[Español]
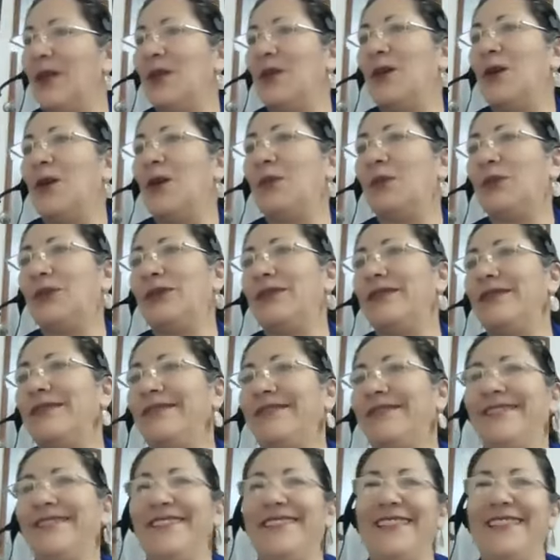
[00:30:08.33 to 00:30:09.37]
Oh, pues
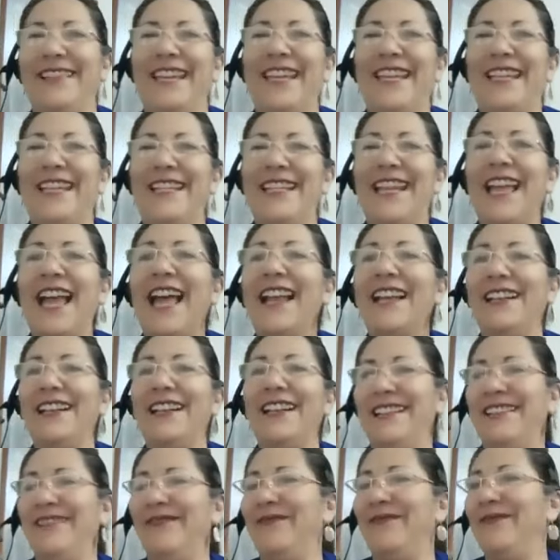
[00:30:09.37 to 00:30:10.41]
genial,
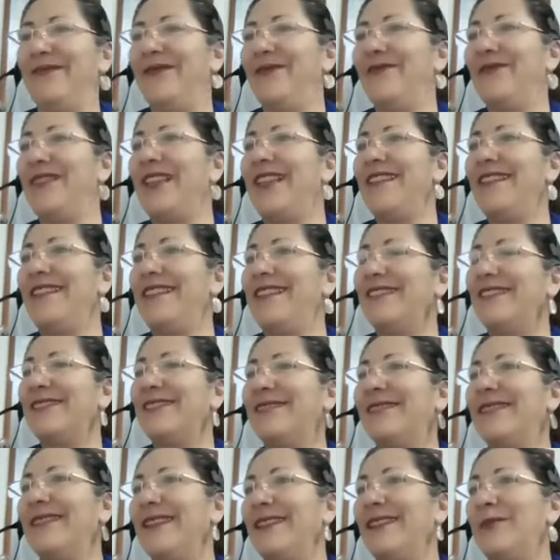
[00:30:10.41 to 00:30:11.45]
uno de
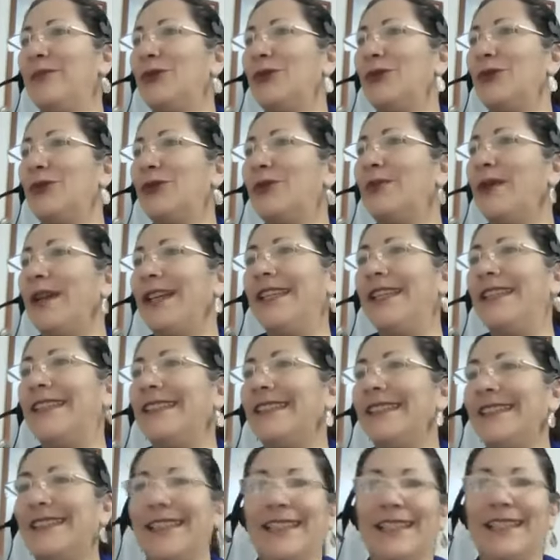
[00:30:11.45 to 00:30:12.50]
los hermosos
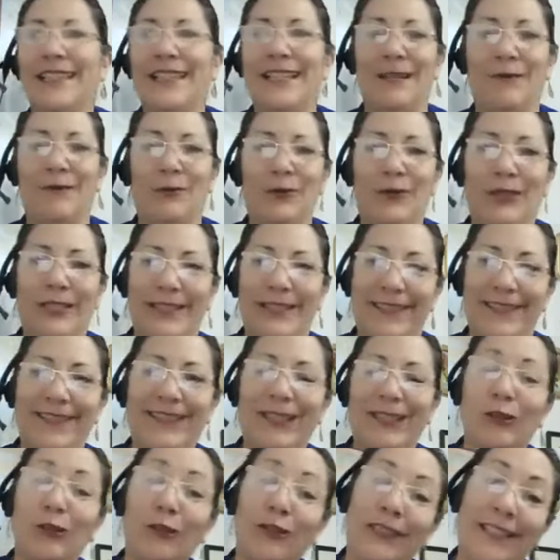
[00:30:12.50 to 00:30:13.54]
países que tenemos en
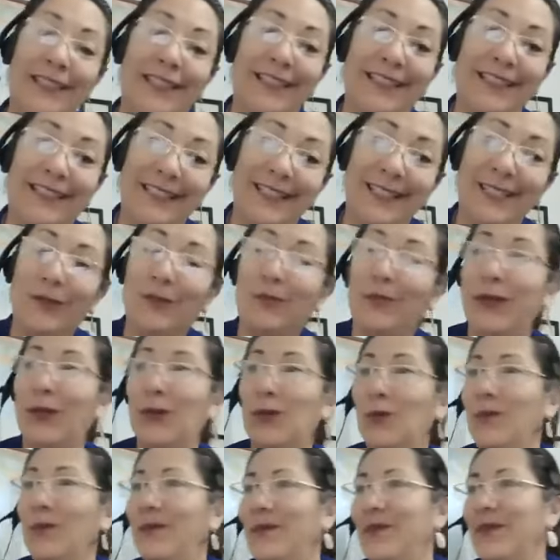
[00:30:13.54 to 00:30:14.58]
este continente es
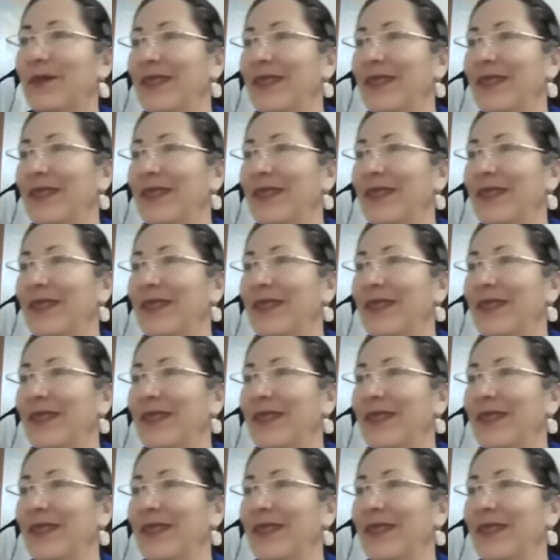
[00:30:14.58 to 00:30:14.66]
Perú.